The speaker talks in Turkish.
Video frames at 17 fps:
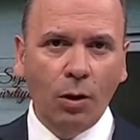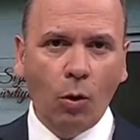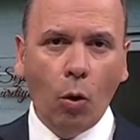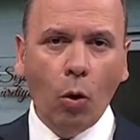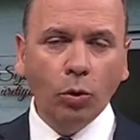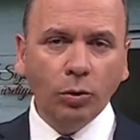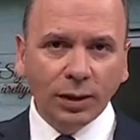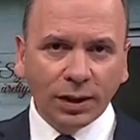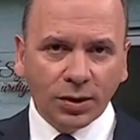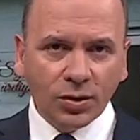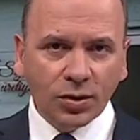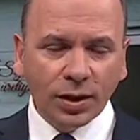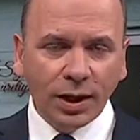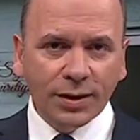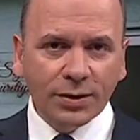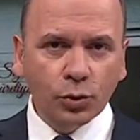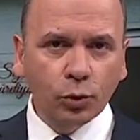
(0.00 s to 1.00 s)
Ortaya
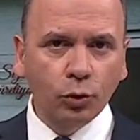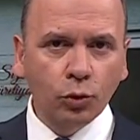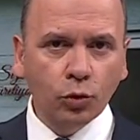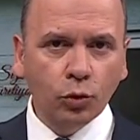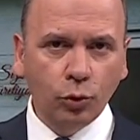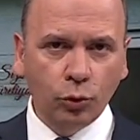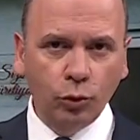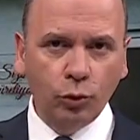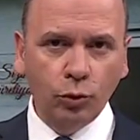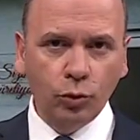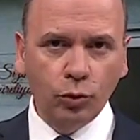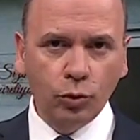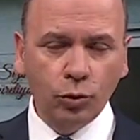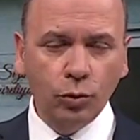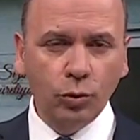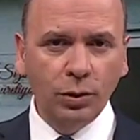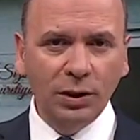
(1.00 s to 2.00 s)
çıkan sonuç
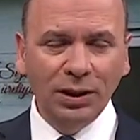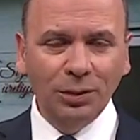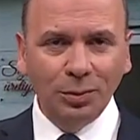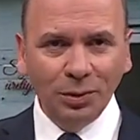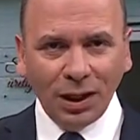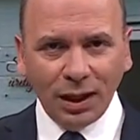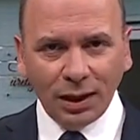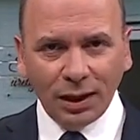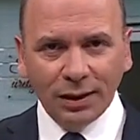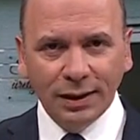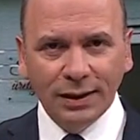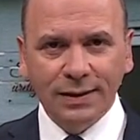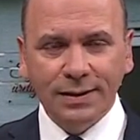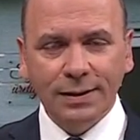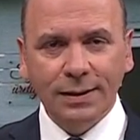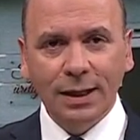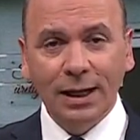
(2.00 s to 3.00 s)
ürkütücü çünkü yapılan analiz